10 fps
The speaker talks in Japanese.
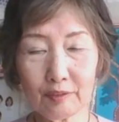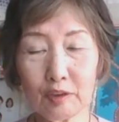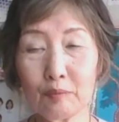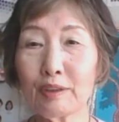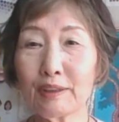
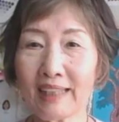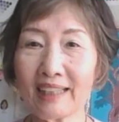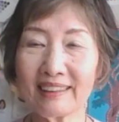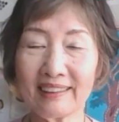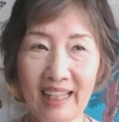注文した
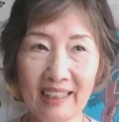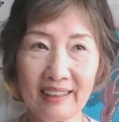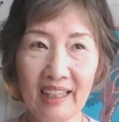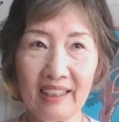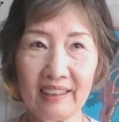んですね
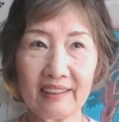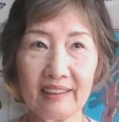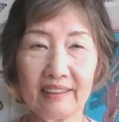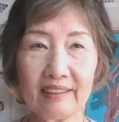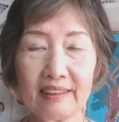で
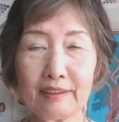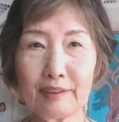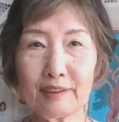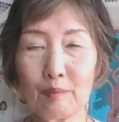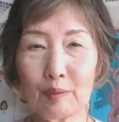いく
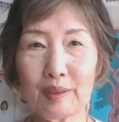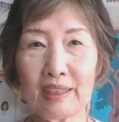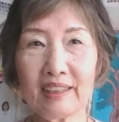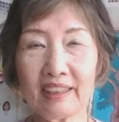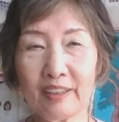つか持って
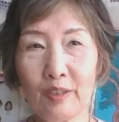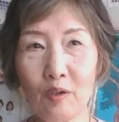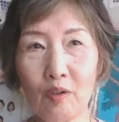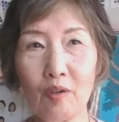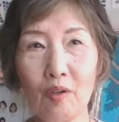きたけ
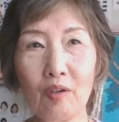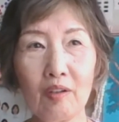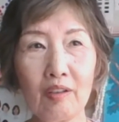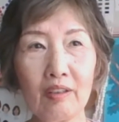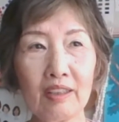ど
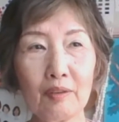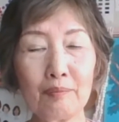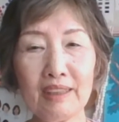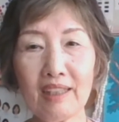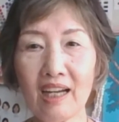あの
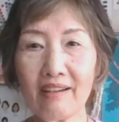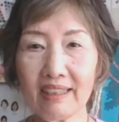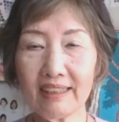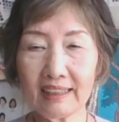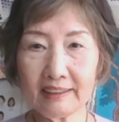みんな可
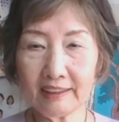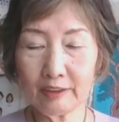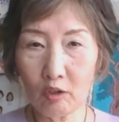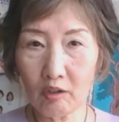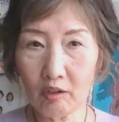愛らしい
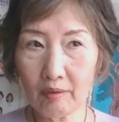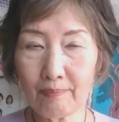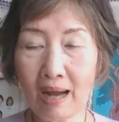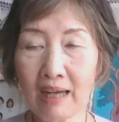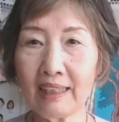の
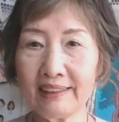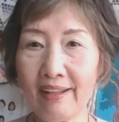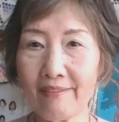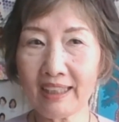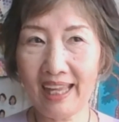ばっかり
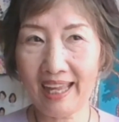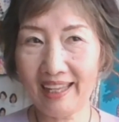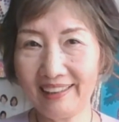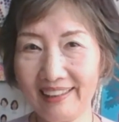なわけ、